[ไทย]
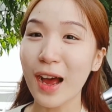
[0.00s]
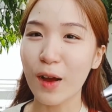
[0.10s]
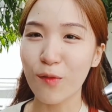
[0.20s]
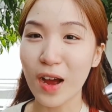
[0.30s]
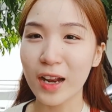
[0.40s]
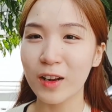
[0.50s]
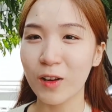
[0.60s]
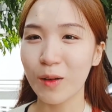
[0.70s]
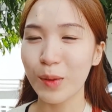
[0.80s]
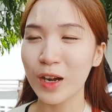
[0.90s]
ผ่าฟัน
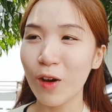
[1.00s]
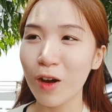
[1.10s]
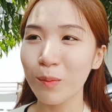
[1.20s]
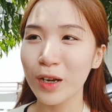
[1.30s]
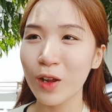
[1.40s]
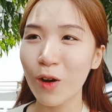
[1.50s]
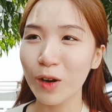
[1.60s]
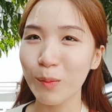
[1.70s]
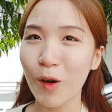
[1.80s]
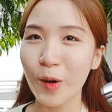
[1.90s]
เนาะเป็นท่อ
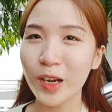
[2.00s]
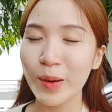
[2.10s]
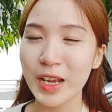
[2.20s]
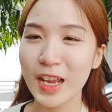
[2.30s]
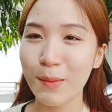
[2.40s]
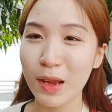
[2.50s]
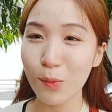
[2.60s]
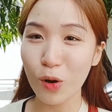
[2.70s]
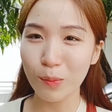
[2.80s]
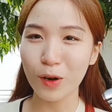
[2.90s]
นหมอคือพยายามให้
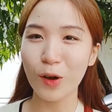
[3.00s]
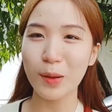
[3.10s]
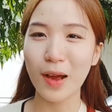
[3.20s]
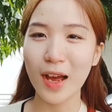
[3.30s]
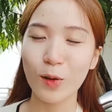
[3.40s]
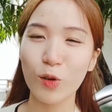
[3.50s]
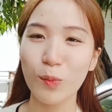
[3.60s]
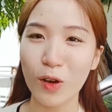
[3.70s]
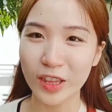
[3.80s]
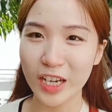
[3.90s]
บวมน้อยมากคุ
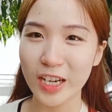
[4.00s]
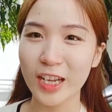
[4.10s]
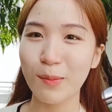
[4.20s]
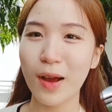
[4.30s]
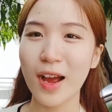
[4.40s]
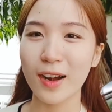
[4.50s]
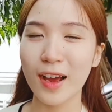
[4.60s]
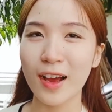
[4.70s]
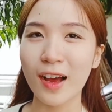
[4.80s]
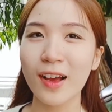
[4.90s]
ณหมอใจดีมาก
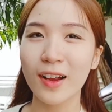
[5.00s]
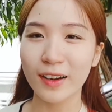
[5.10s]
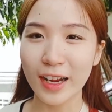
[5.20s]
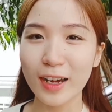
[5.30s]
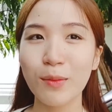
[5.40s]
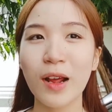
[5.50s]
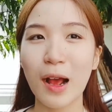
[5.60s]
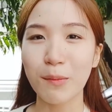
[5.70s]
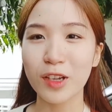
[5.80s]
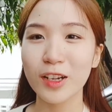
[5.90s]
นะคะในลืม
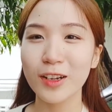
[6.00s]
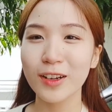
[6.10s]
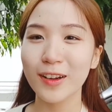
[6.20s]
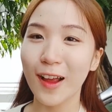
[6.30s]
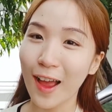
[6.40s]
ถามชื่อ